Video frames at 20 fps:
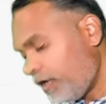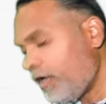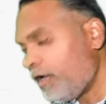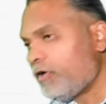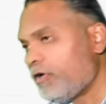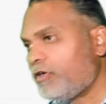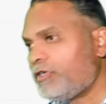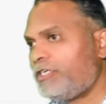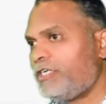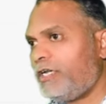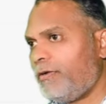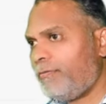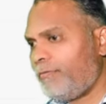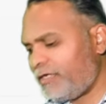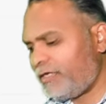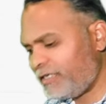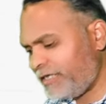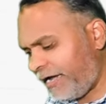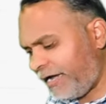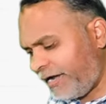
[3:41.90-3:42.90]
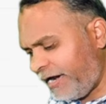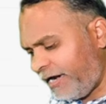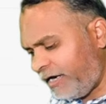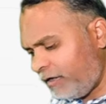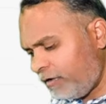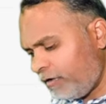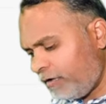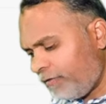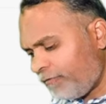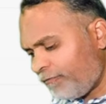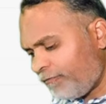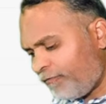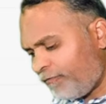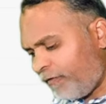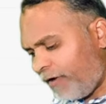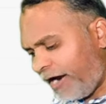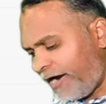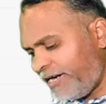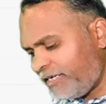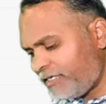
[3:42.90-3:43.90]
क्वेश्चन नंबर सेकेंड
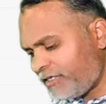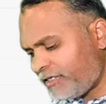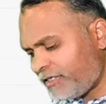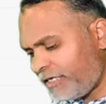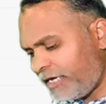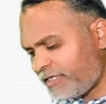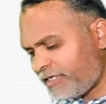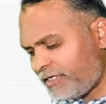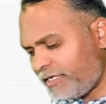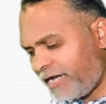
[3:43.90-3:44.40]
फाइंड सिक्स